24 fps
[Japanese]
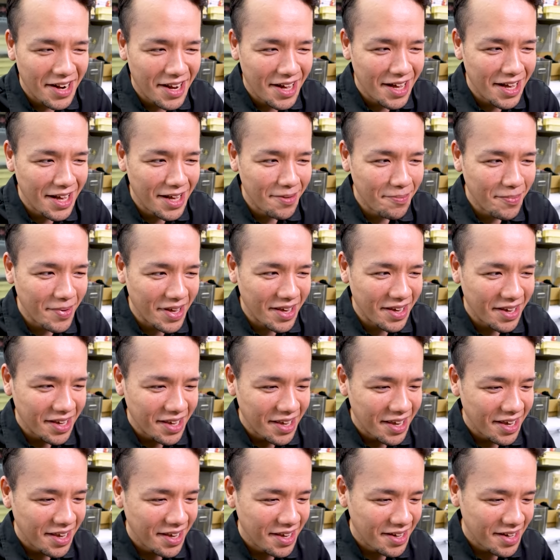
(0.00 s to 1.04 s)
ラーメン
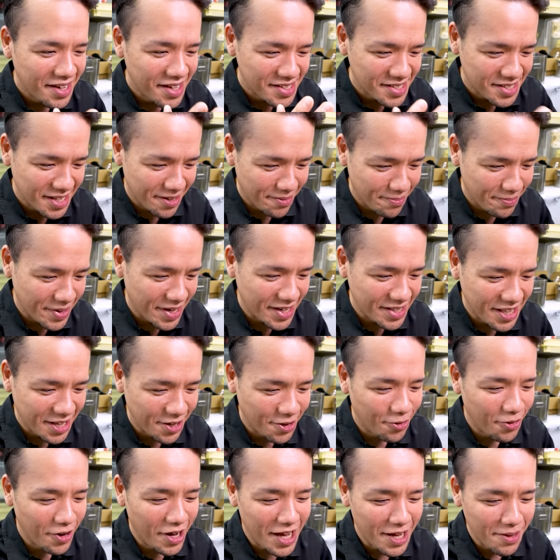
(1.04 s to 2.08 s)
系が3杯、で、
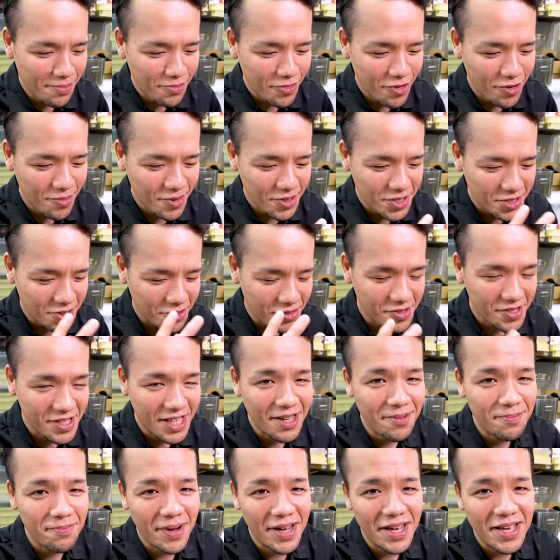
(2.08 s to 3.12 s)
ご飯ももちろん
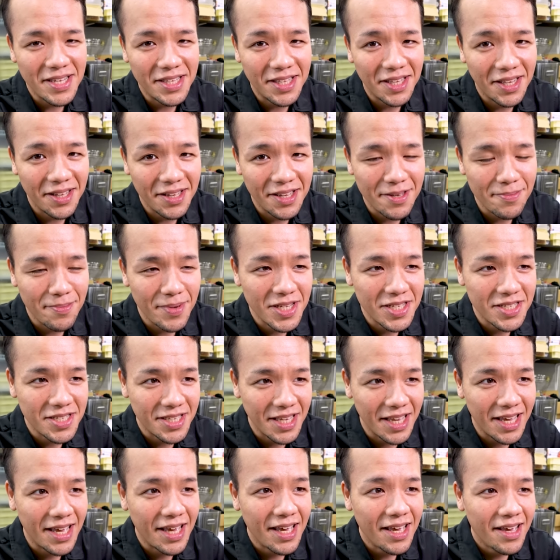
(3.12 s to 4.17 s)
3杯いただきまし
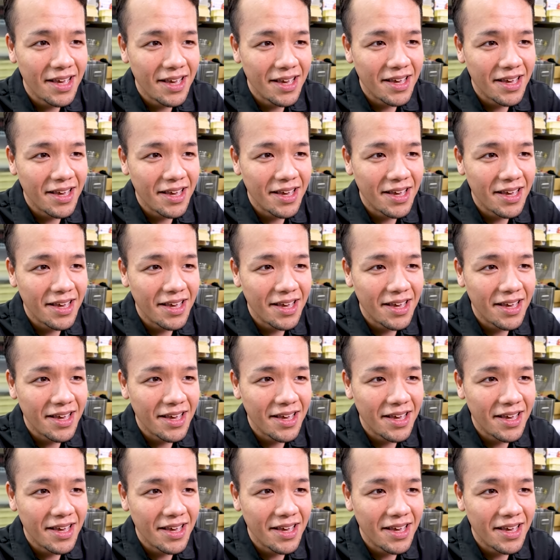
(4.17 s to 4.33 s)
て、